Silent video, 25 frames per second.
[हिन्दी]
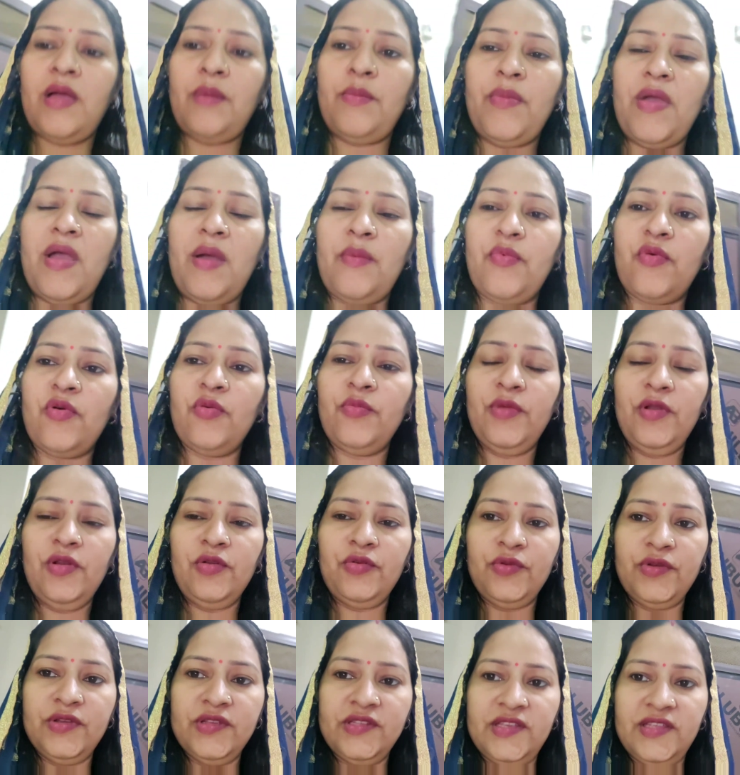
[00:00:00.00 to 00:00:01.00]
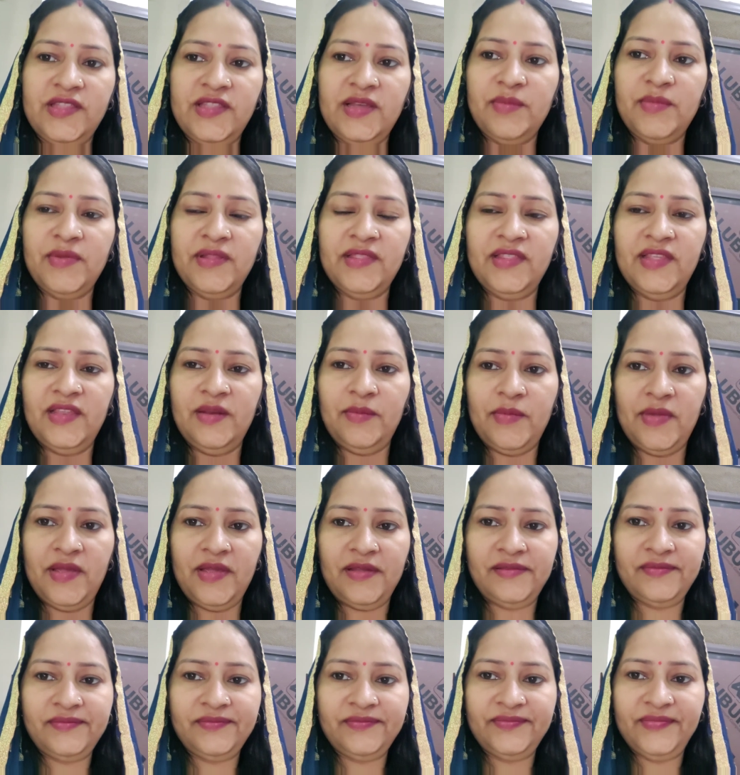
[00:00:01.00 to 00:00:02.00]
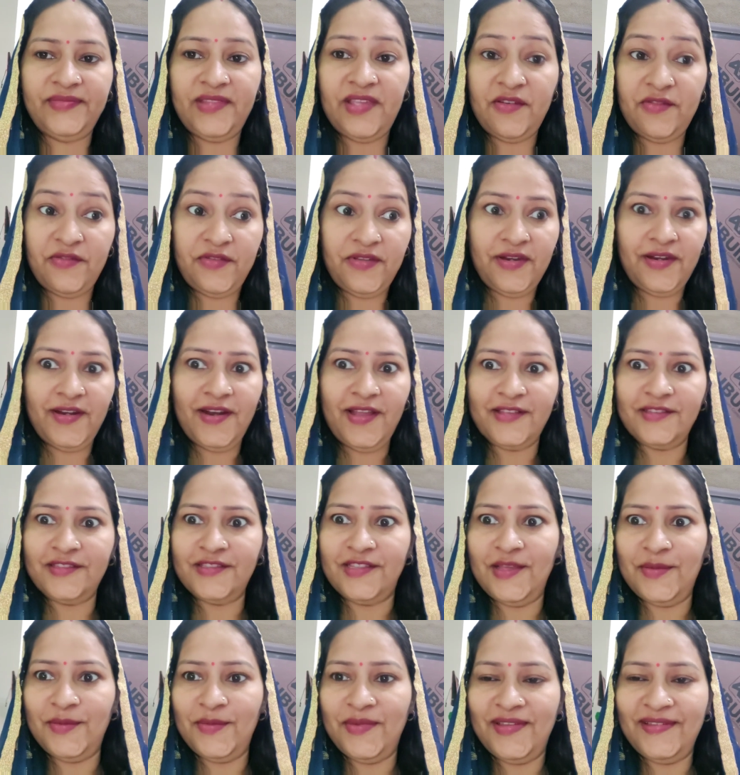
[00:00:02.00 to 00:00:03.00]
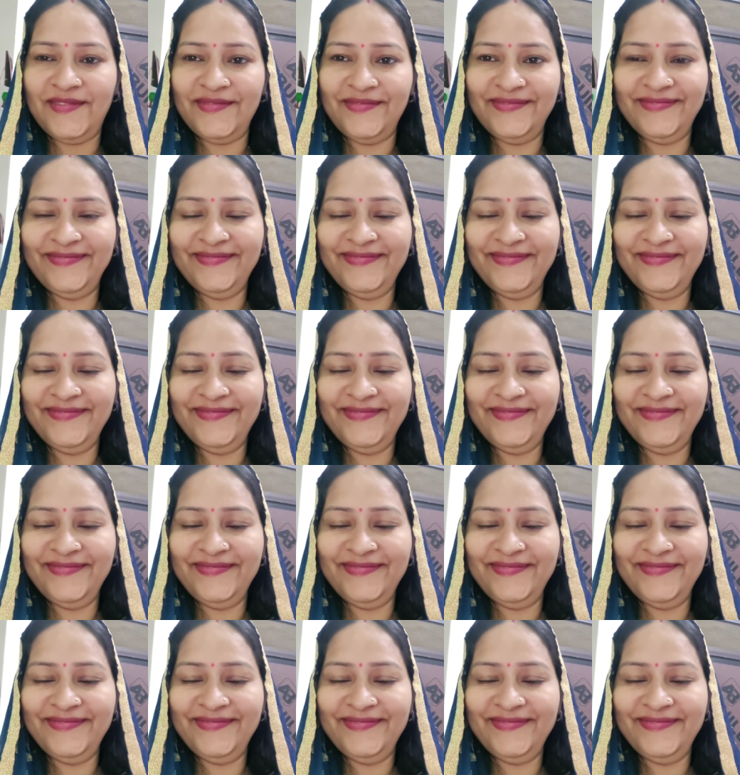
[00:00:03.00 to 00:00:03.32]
अब मैं आपको मिलूँगी सीधा मंदिर में या फिर रास्ते में